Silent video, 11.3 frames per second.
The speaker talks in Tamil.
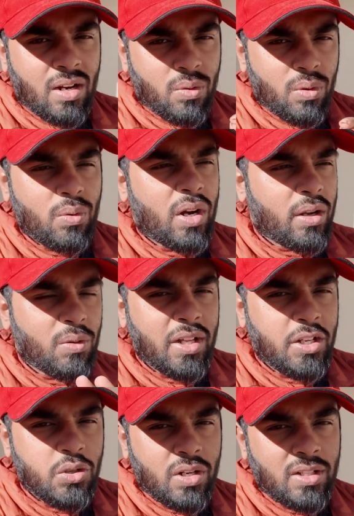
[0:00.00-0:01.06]
நான் ஒரு வாட்டி கூட
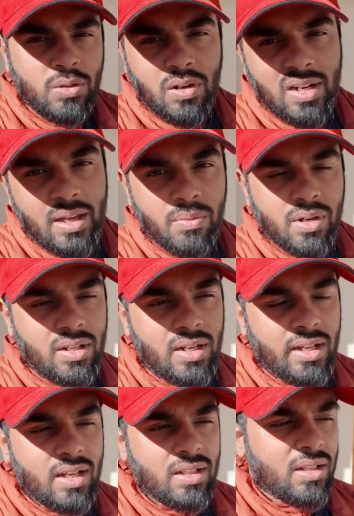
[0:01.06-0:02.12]
இன்சூரன்ஸ் கூட க்ளைம் பண்ணது
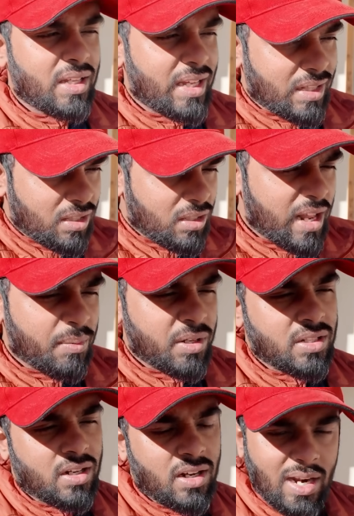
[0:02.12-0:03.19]
கிடையாது எது
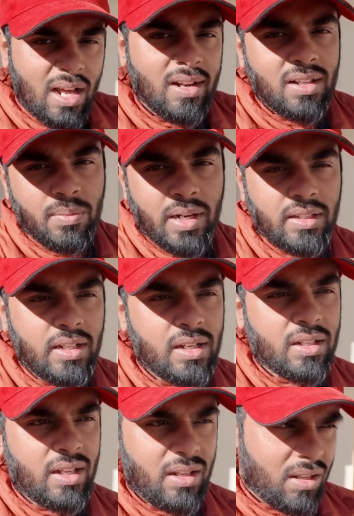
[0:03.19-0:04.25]
டேமேஜ் ஆனாலும் நானாக தான் மாற்றிட்டு
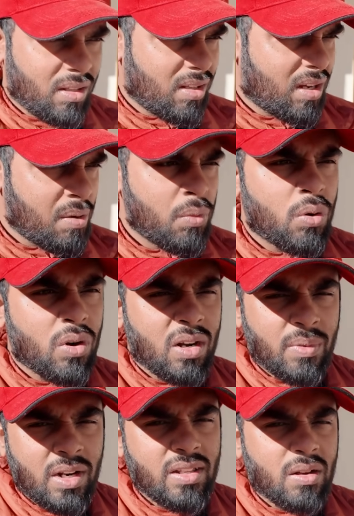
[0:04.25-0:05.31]
இருந்தேன் ரிம்மு கூட
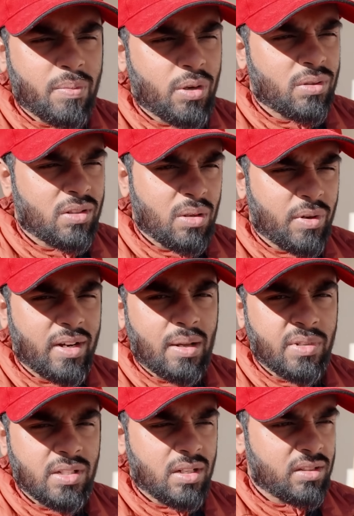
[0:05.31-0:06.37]
நம்ம லதாக் போயிட்டு வந்ததுக்கப்புறம்
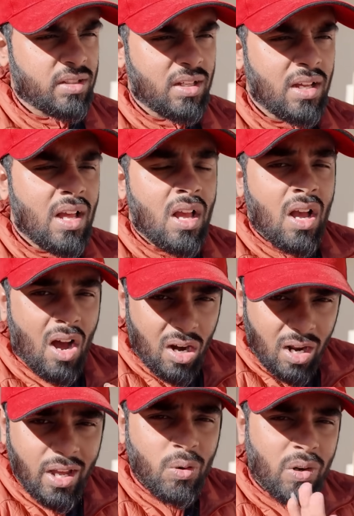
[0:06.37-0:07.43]
டேமேஜாக இருந்தது
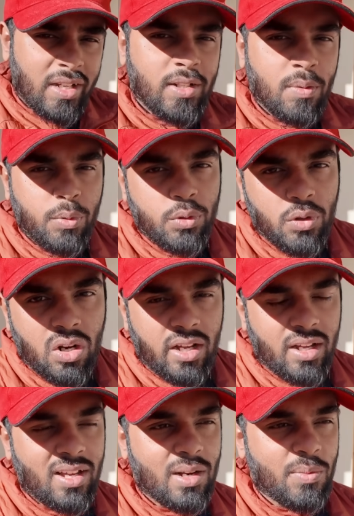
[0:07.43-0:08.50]
அலாய் கூட ஆக்சுவலாக புது
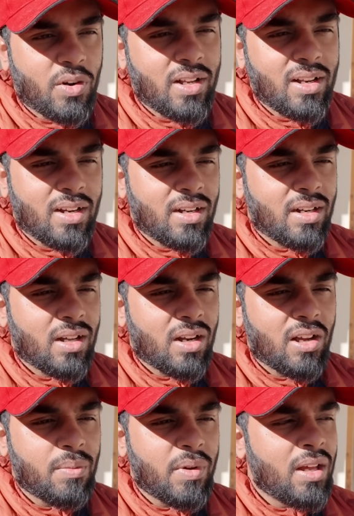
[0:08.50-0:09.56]
அலாய் நம்ம வண்டியில் ரெண்டு
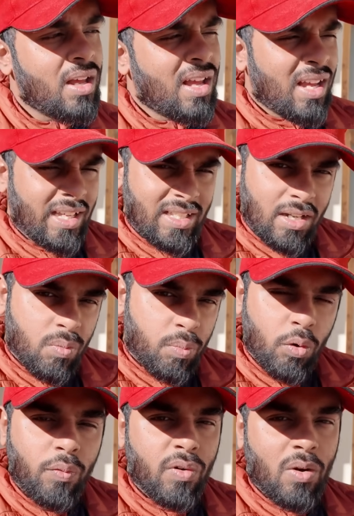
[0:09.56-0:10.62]
அலாயுமே இதுக்கான
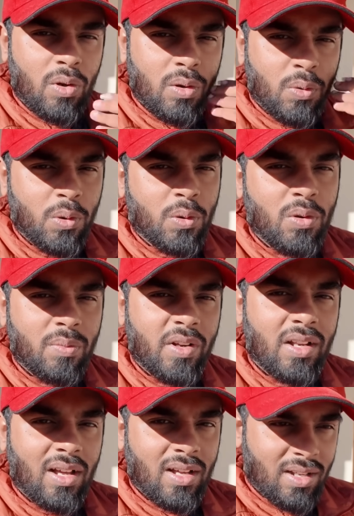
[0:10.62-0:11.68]
ப்ரூஃப் ப்ரூஃப் நான் உங்களுக்கு கொடுக்கணும்
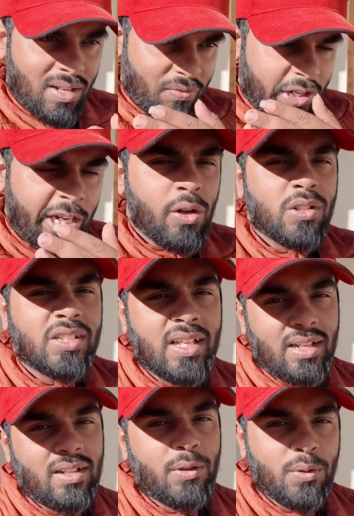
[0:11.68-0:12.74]
அப்படின்னா வீடியோஸே
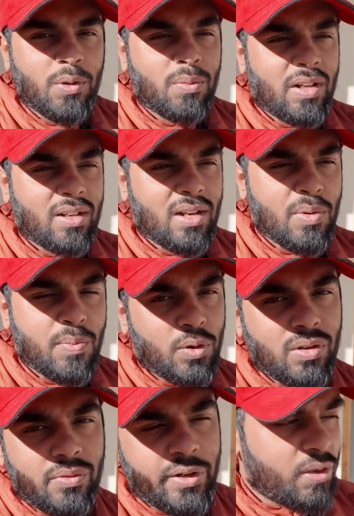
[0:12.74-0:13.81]
இருக்குது யூடியூப்பில் நம்ம
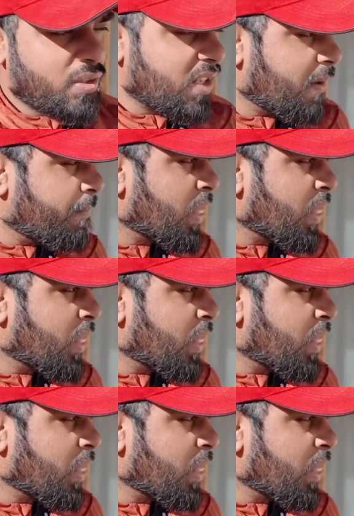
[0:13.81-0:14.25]
போட்ட வீடியோஸே